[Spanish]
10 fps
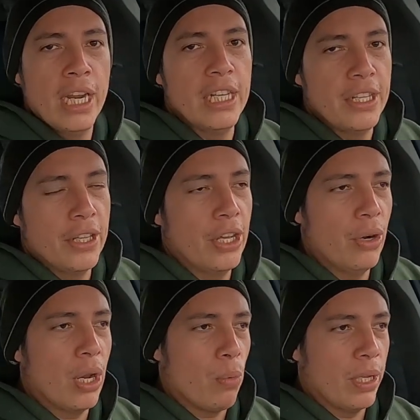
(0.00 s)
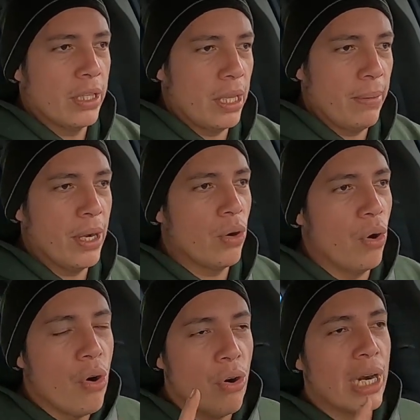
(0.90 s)
el dinero a la cuenta de
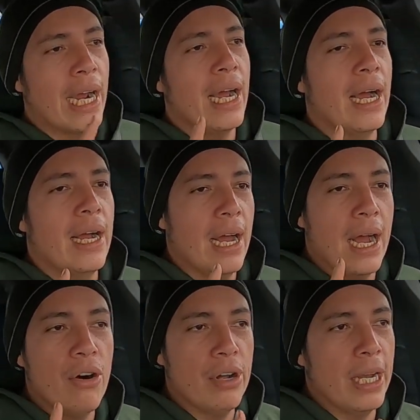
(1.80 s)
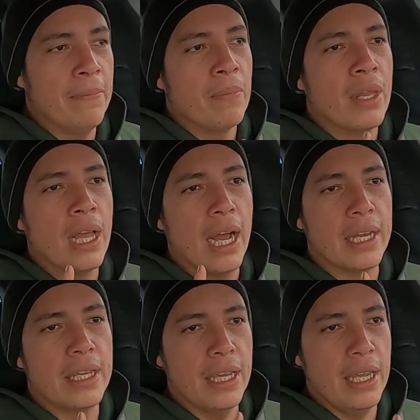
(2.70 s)
banco. Ahora, ahora
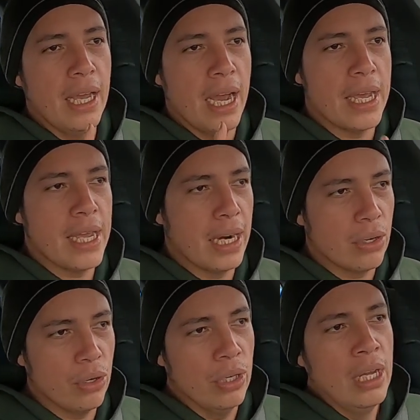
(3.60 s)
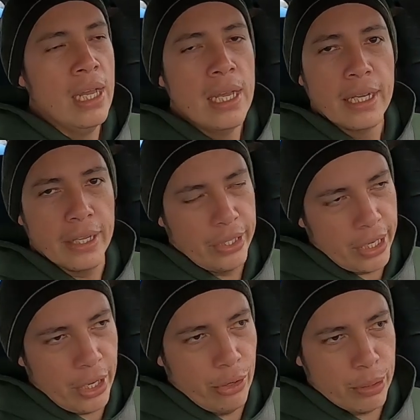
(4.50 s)
aquí hay algo que
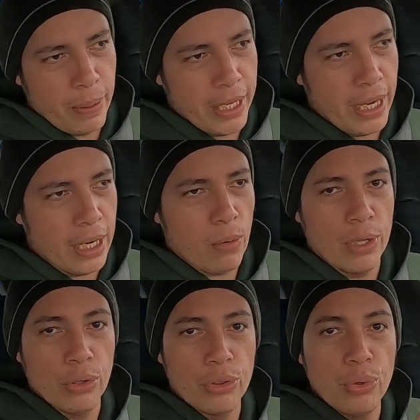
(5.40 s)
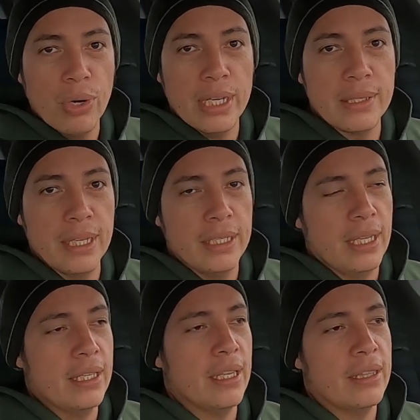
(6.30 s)
te quiero explicar. Cuando tú
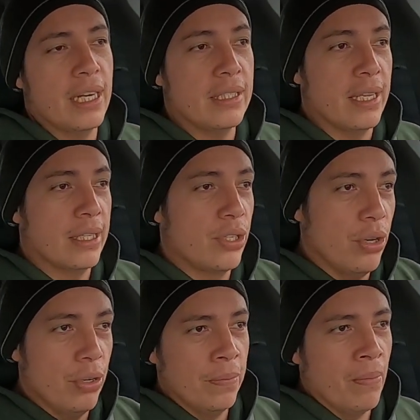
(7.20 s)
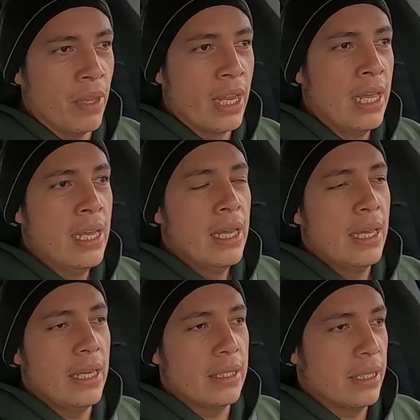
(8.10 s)
haces esa transacción,
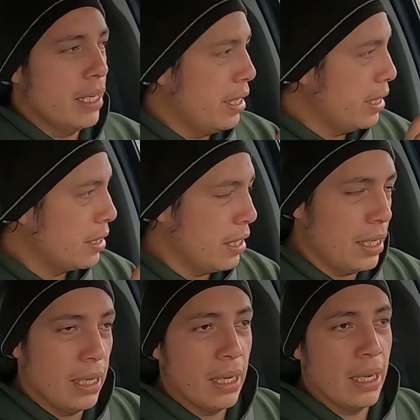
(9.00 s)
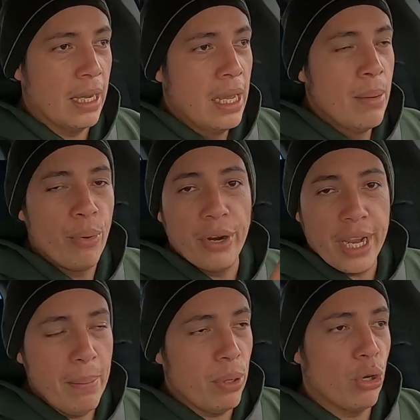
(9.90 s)
este, ese, por
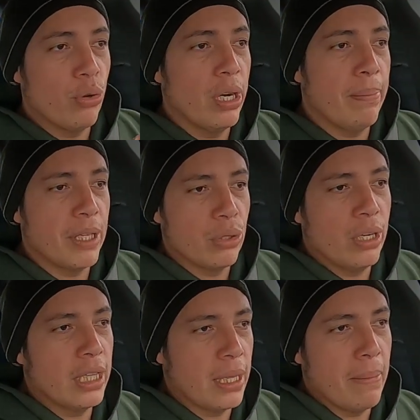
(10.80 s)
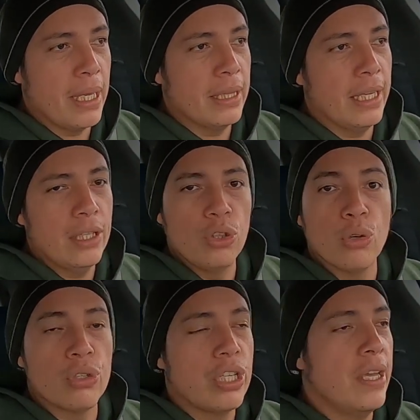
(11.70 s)
ejemplo, que una persona te mande
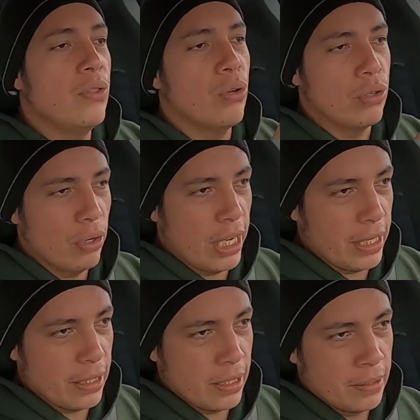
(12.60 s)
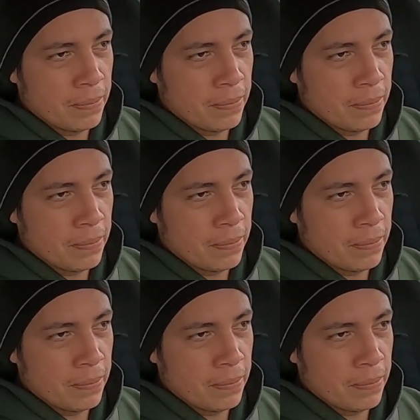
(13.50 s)
200 dólares,